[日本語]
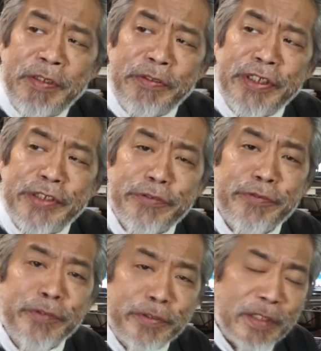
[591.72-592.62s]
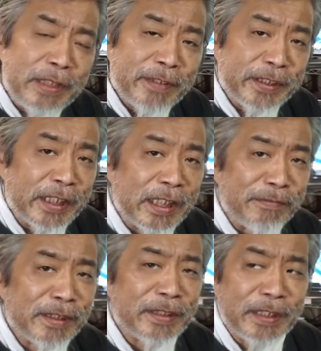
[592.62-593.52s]
にじゅうどぐらいまで下がり
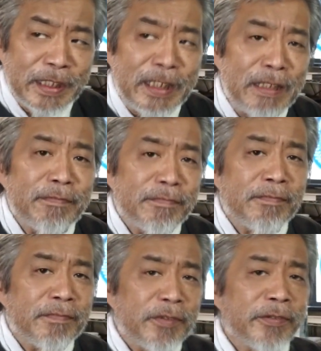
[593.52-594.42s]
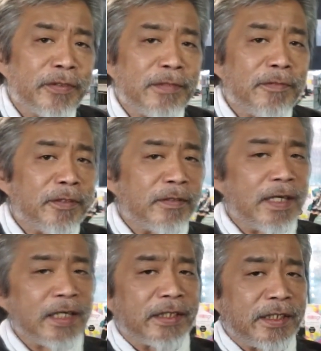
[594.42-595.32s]
ましたから、本当にも
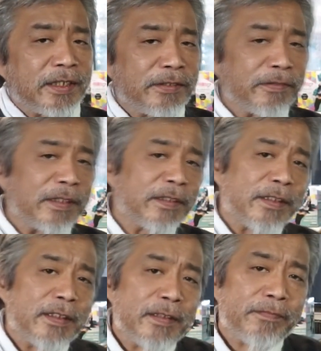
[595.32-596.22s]
う秋仕様です。